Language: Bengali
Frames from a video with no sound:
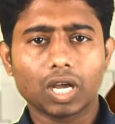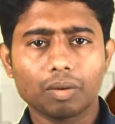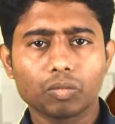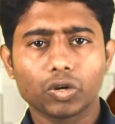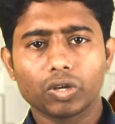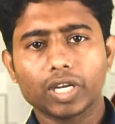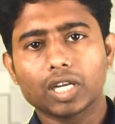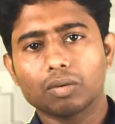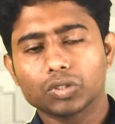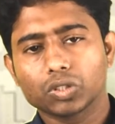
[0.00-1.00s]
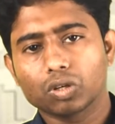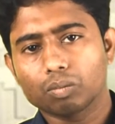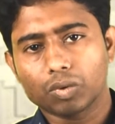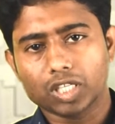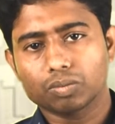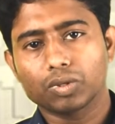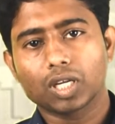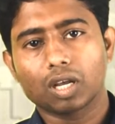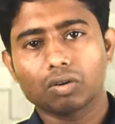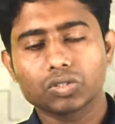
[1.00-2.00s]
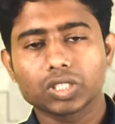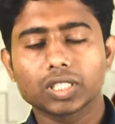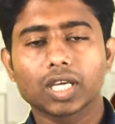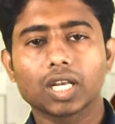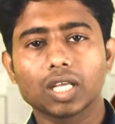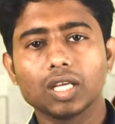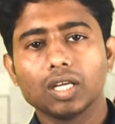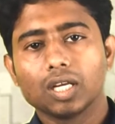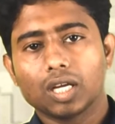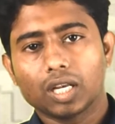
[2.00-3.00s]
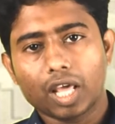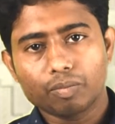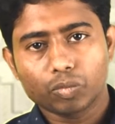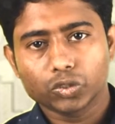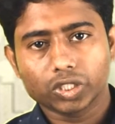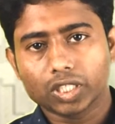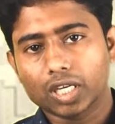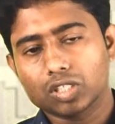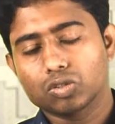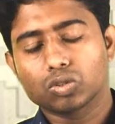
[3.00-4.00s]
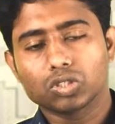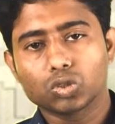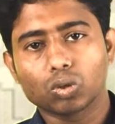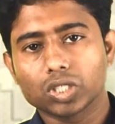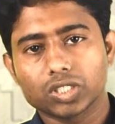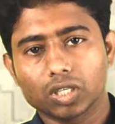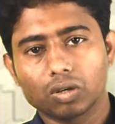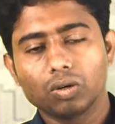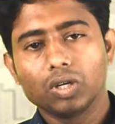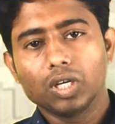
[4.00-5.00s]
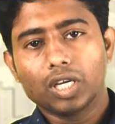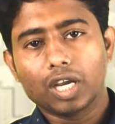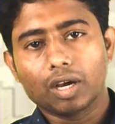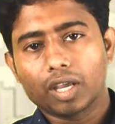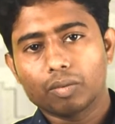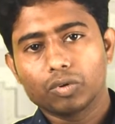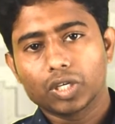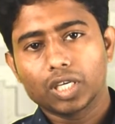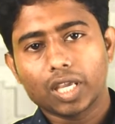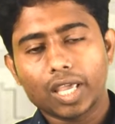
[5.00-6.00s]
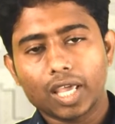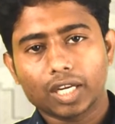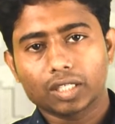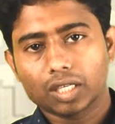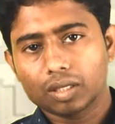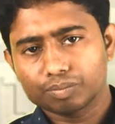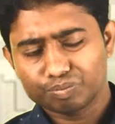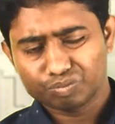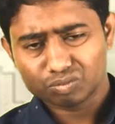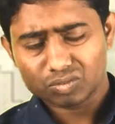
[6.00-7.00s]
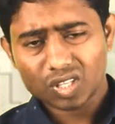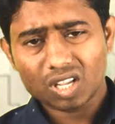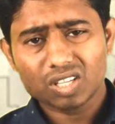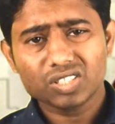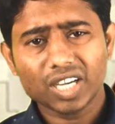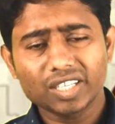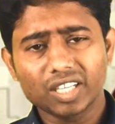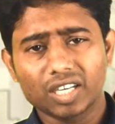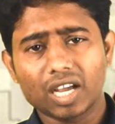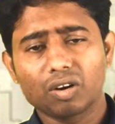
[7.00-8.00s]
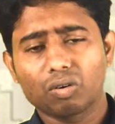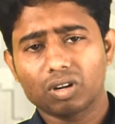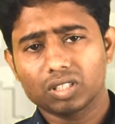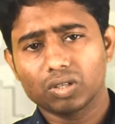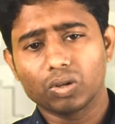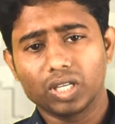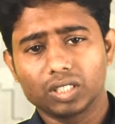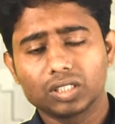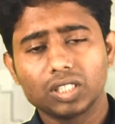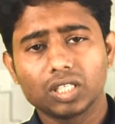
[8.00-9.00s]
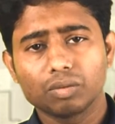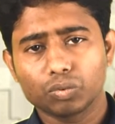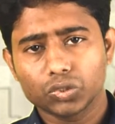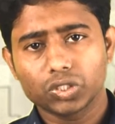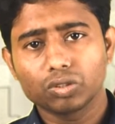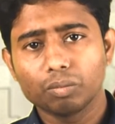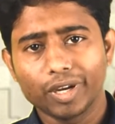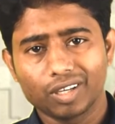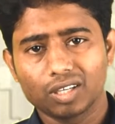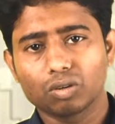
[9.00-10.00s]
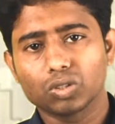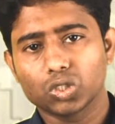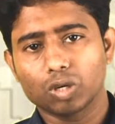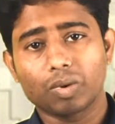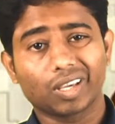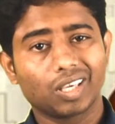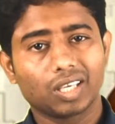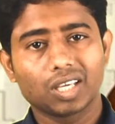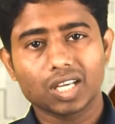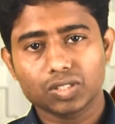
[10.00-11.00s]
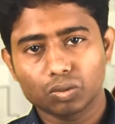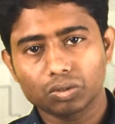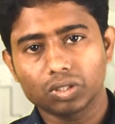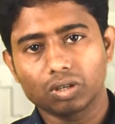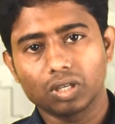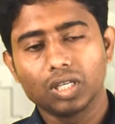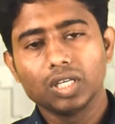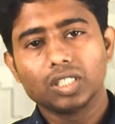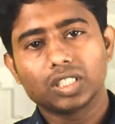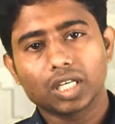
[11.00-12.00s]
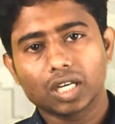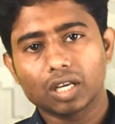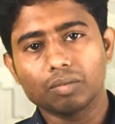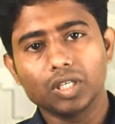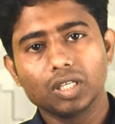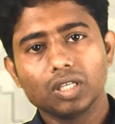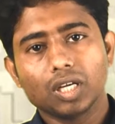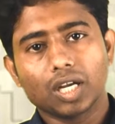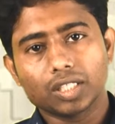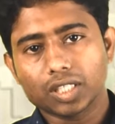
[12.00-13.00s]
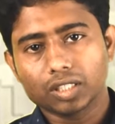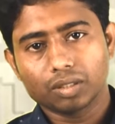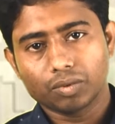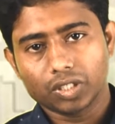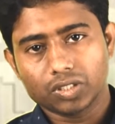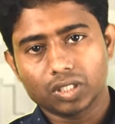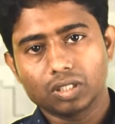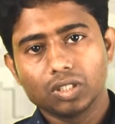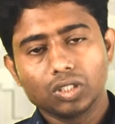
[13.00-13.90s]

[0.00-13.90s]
আমি মনে করি এটা আমার জন্য প্লাস পয়েন্ট কারণ হচ্ছে সেখানে লাইভ প্রজেক্টের কাজ চলতেছিল এবং কি একটা সাইটকে র্যাঙ্ক করাতে হলে কি কি প্রসিডিউর মেনটেন করতে হয় বা কি কি কাজ করতে হয় সেখানে আমি জানতে পেরেছি